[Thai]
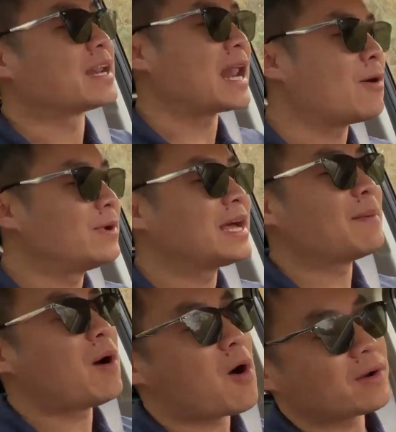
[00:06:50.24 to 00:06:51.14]
เรานะค
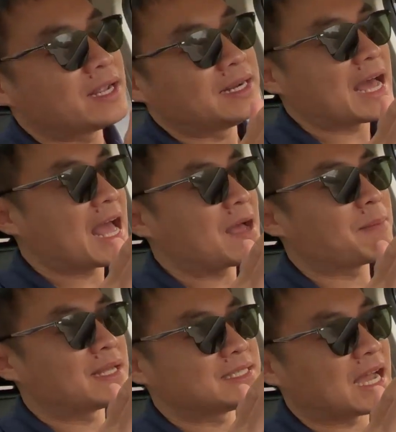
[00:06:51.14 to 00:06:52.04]
รับออกเดินทาง
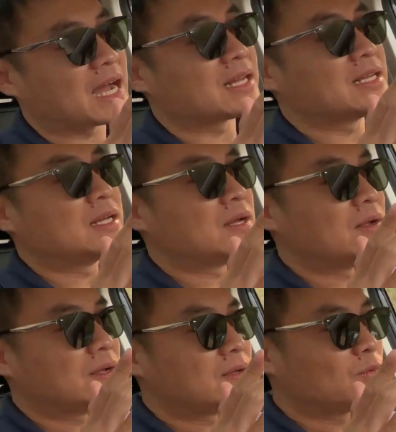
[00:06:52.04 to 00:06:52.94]
มาจาก
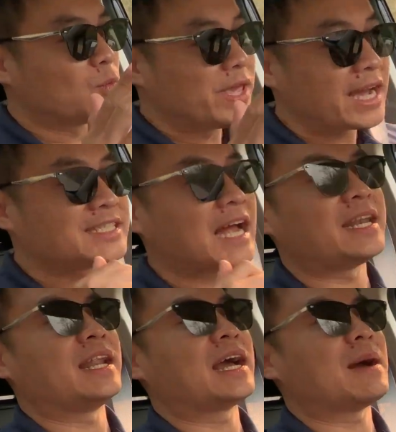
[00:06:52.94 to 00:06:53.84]
เวียงจั
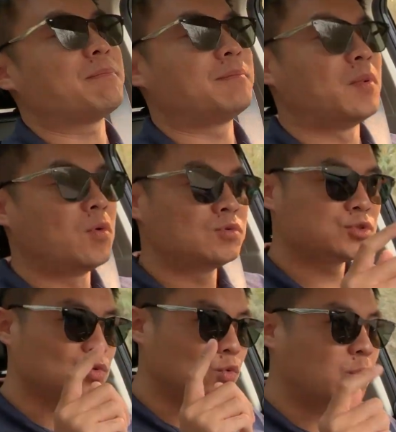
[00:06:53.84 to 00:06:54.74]
นทร์นะครับ มุ่ง
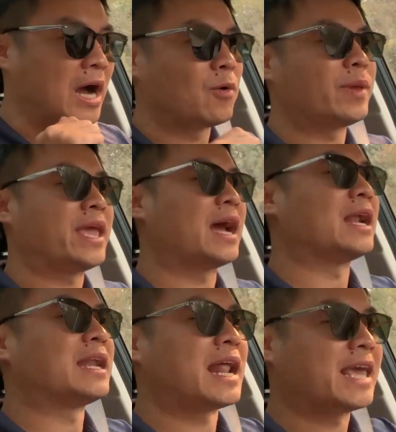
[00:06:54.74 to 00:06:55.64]
สู่วังเวียง
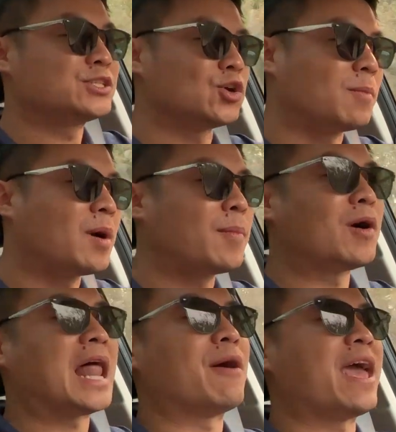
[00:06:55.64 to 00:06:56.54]
ในสปป
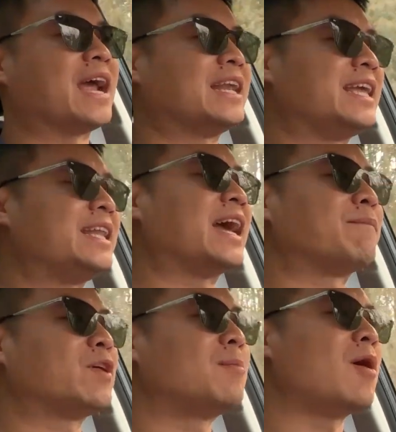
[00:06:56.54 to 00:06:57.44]
ลาวแห่งนี้เนี่
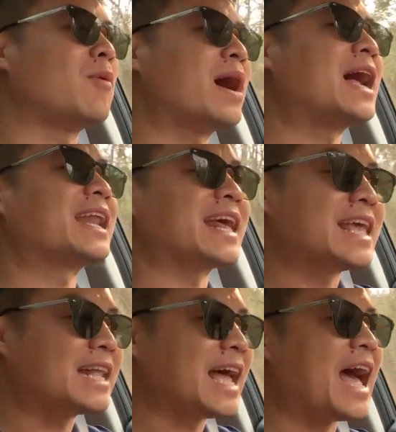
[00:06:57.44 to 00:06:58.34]
ยต้องบอกว่าระ
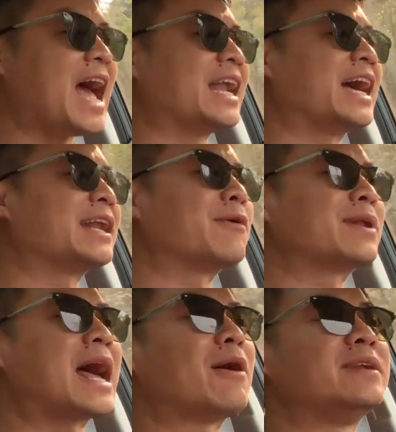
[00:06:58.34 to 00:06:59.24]
ยะทางเนี่ย
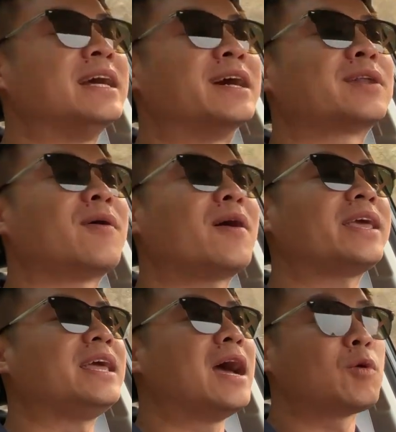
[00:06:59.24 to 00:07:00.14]
รา
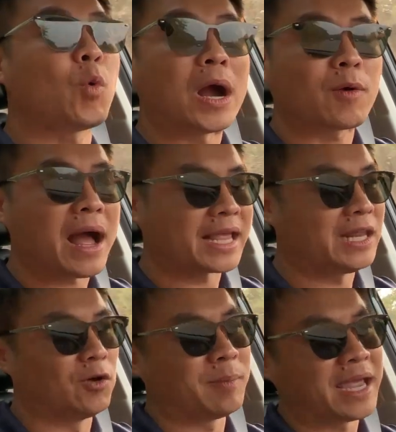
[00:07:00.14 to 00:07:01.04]
วๆ100 กว่ากว่า
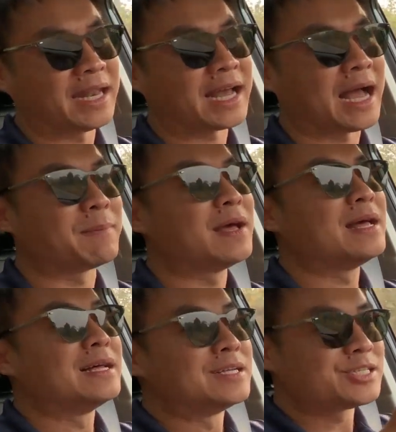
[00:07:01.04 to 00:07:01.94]
กิโลเมตรนะครับ
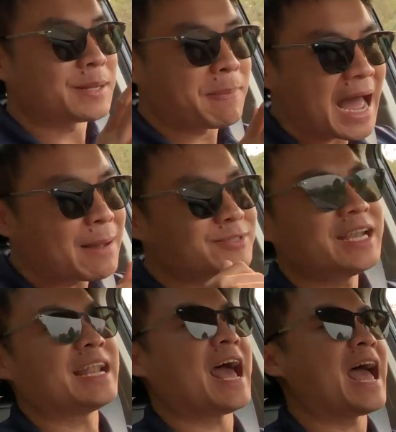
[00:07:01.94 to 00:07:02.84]
สภาพ
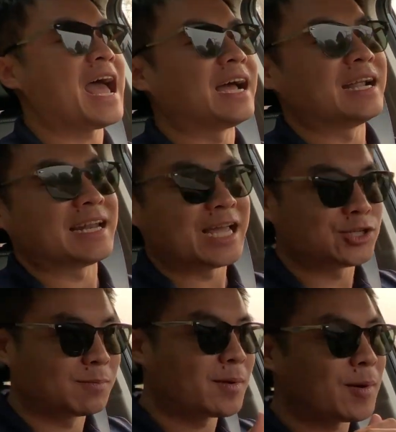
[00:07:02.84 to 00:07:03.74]
เส้นทางใน
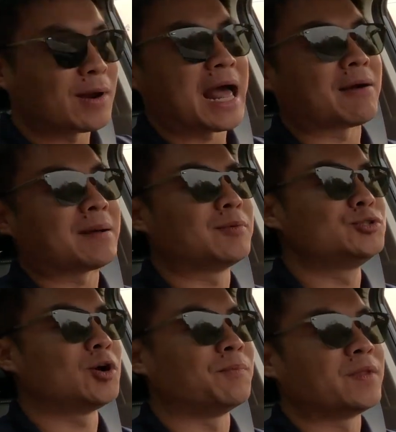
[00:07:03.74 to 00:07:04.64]
สปปลาวครับคุณผู้ชม